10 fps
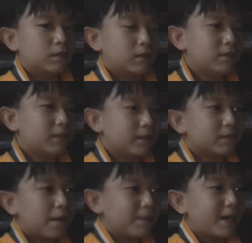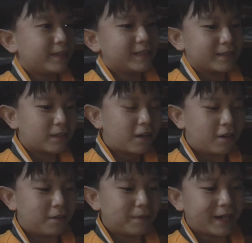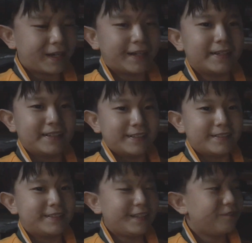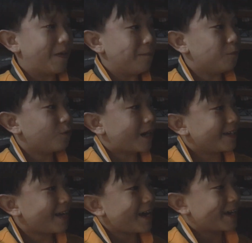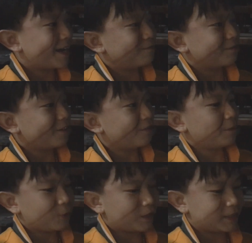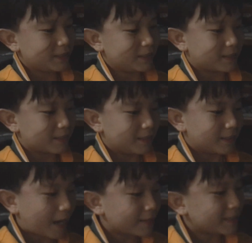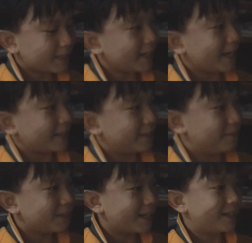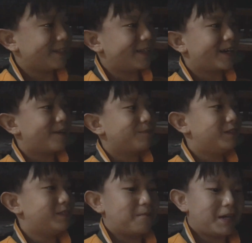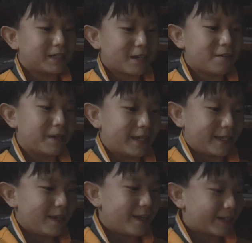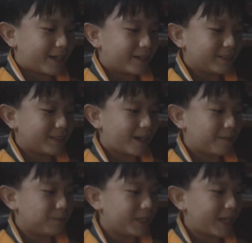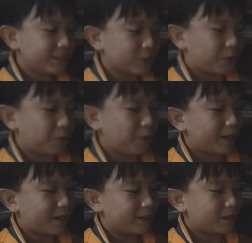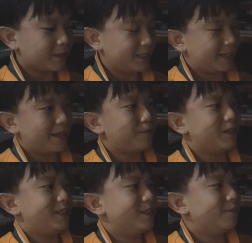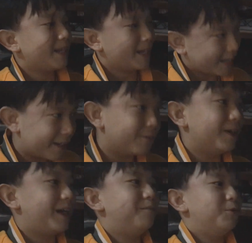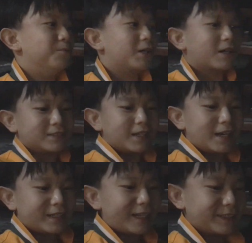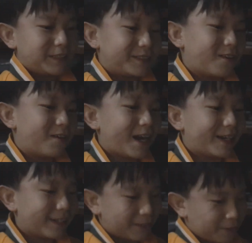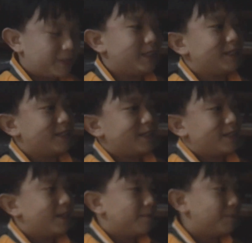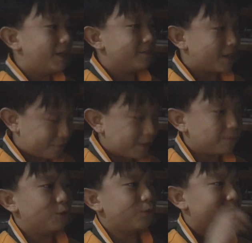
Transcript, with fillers: ก็สามารถติดต่อมาที่ Facebook กันได้ครับ ก็ Facebook กันชื่อ กันชนะเดชเกียวเซนนะครับก็สามารถเข้าไปแล้วกันก็จะมีไลฟ์สดด้วยแล้วกันก็เขียนเลขบัญชีไว้ในนั้นด้วยครับ แล้วก็ถ้าจะติดต่องานกันก็มีในนั้นเบอด้ร์วยอยู่ใน Facebook